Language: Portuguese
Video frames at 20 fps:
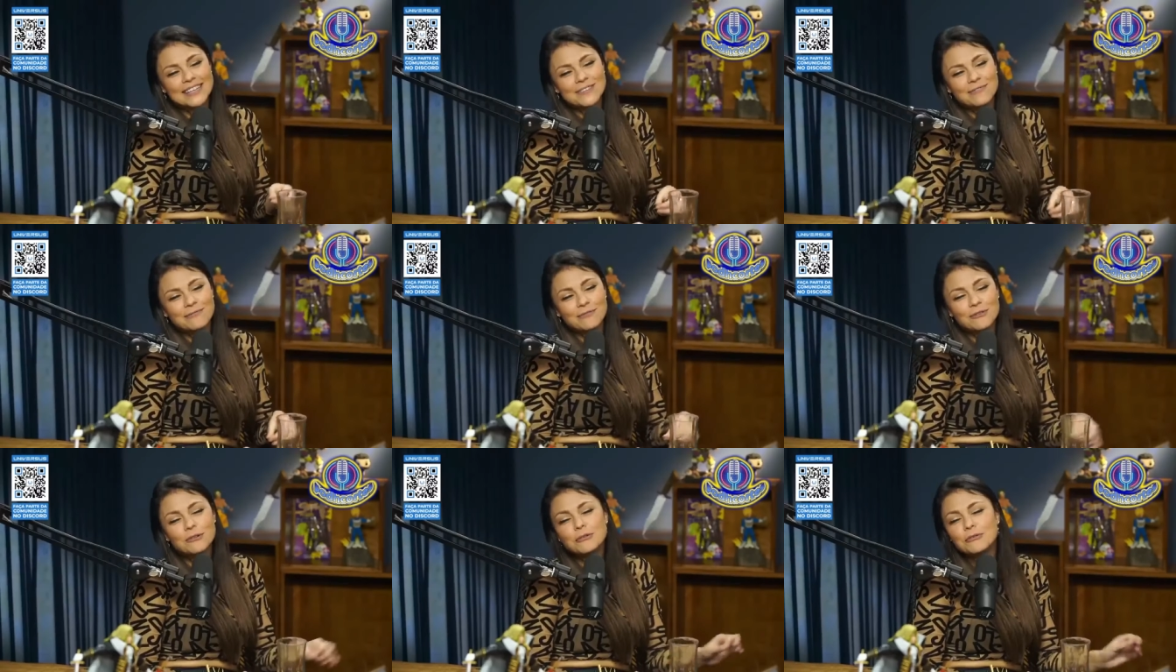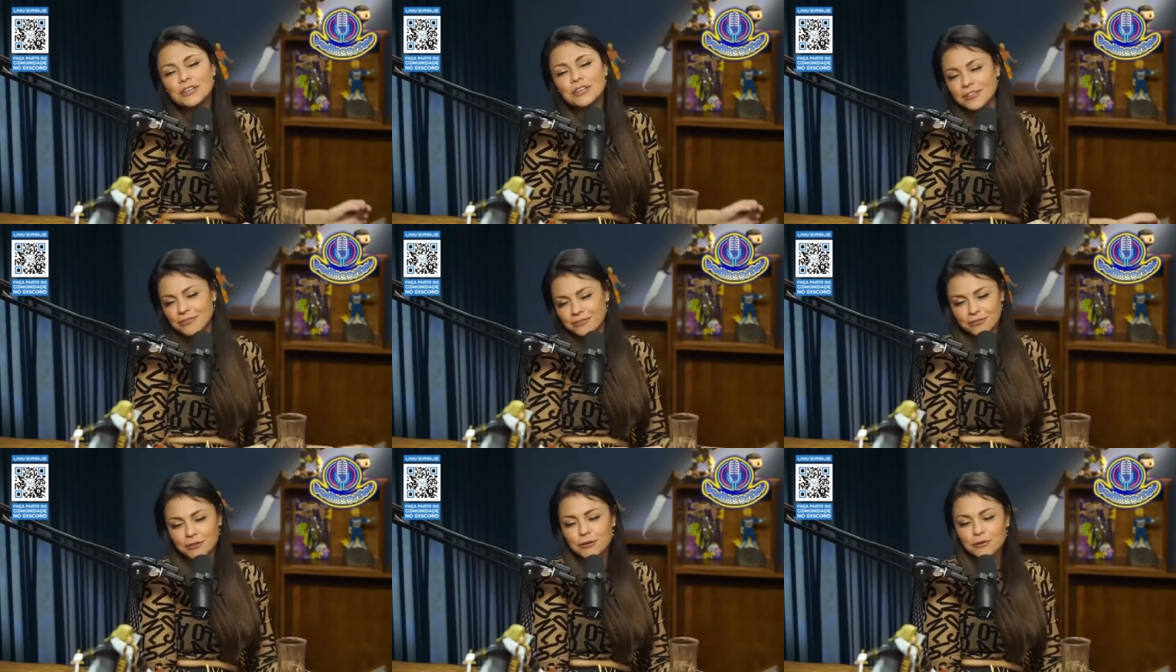e flui,
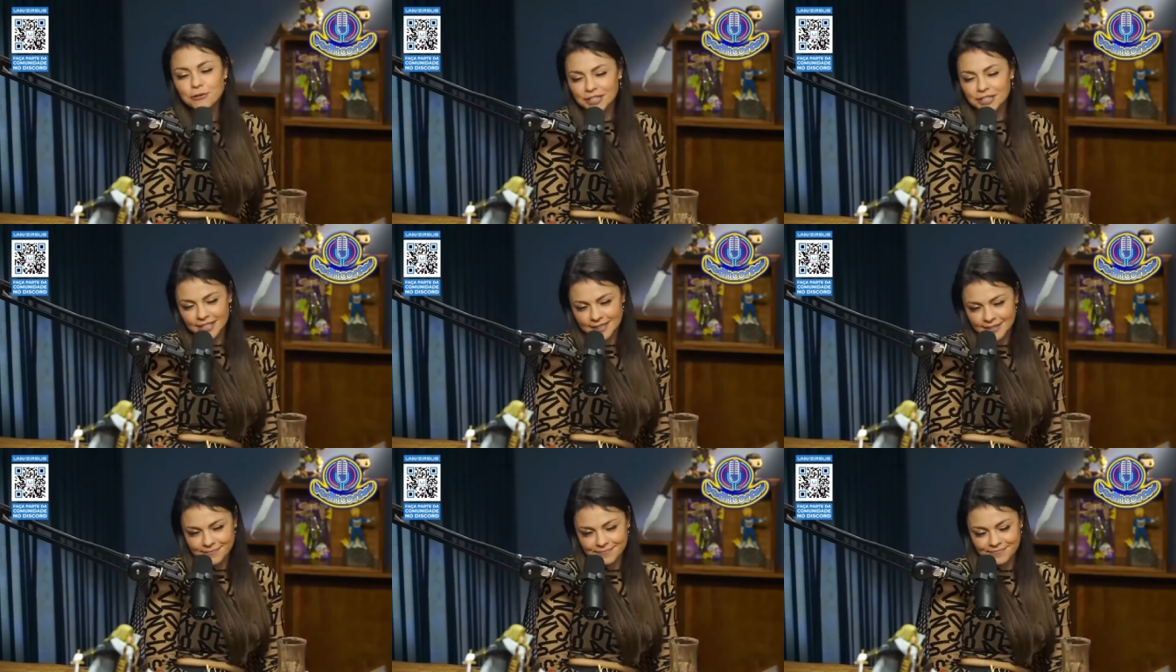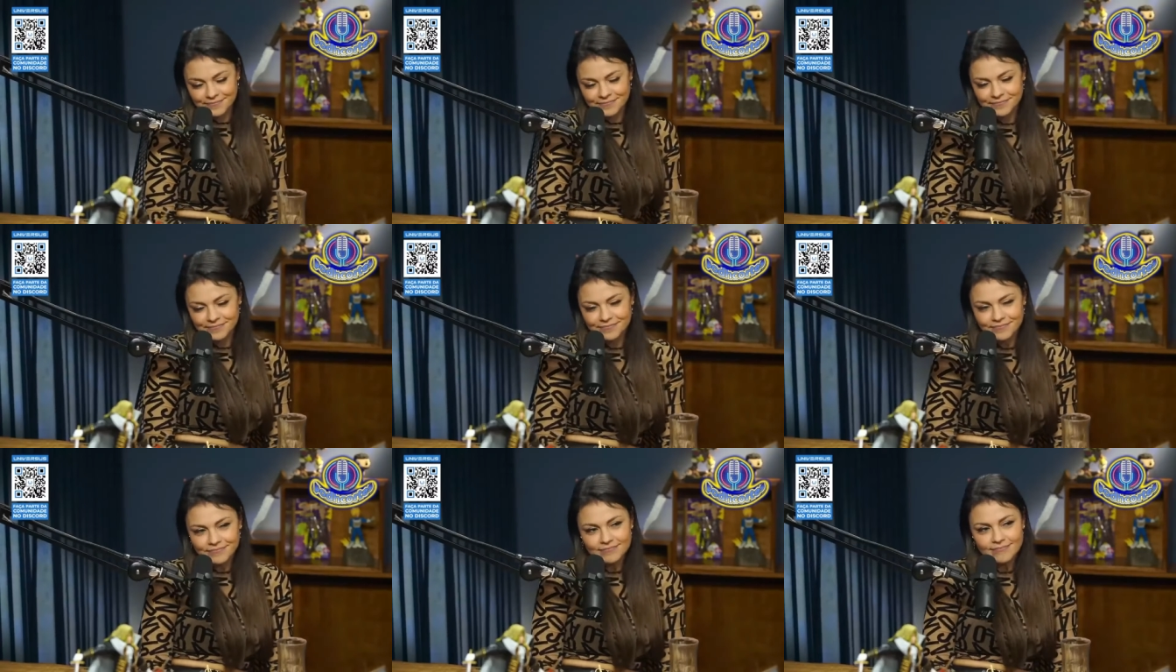flui.
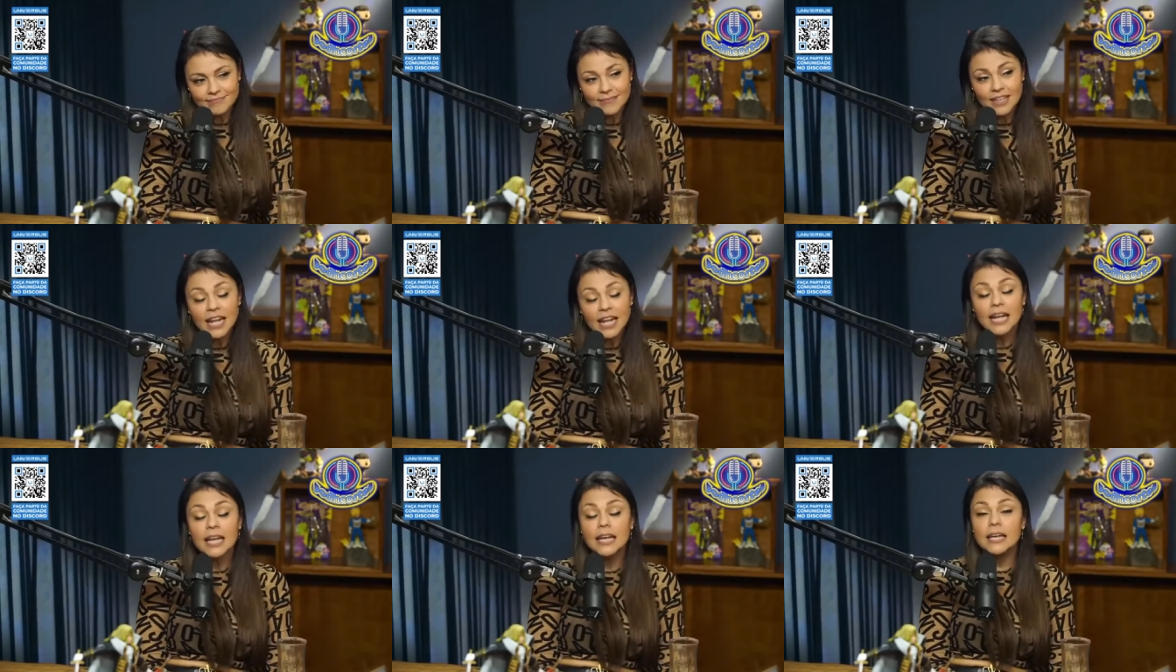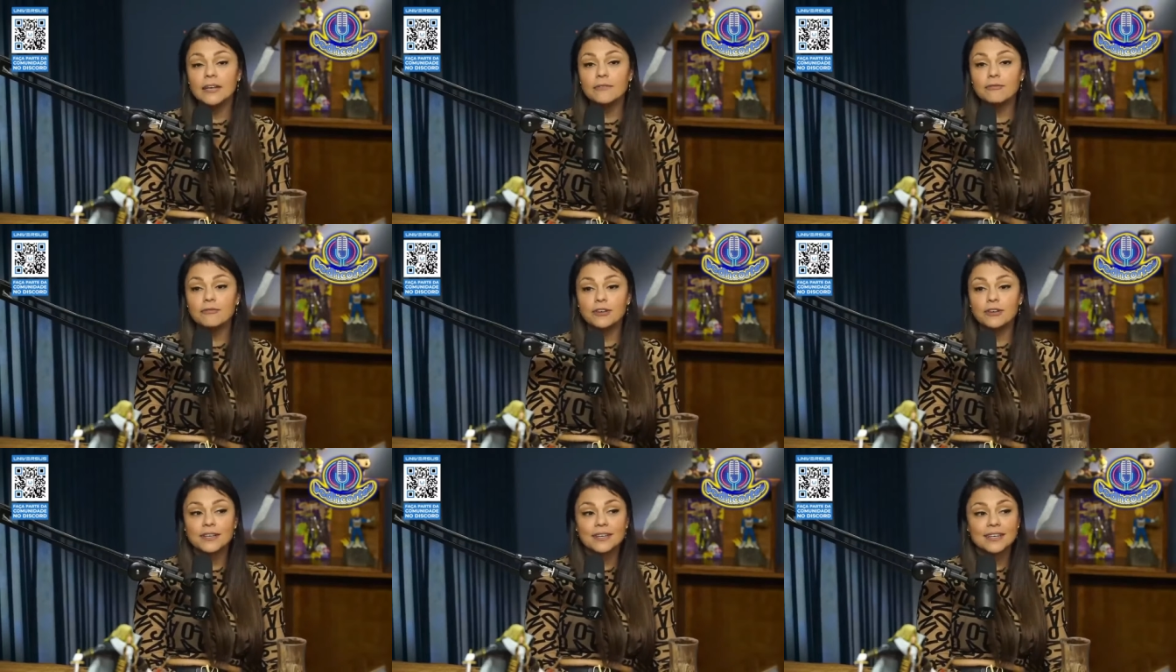O que, que a gente